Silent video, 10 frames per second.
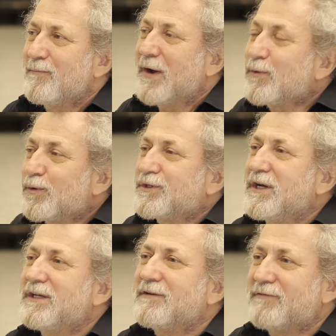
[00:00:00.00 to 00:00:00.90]

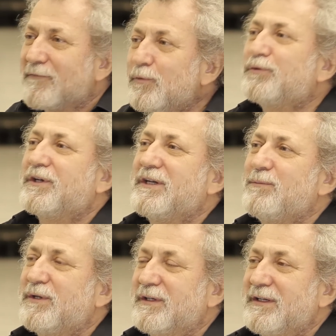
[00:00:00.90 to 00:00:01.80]
погружения во внутренний мир.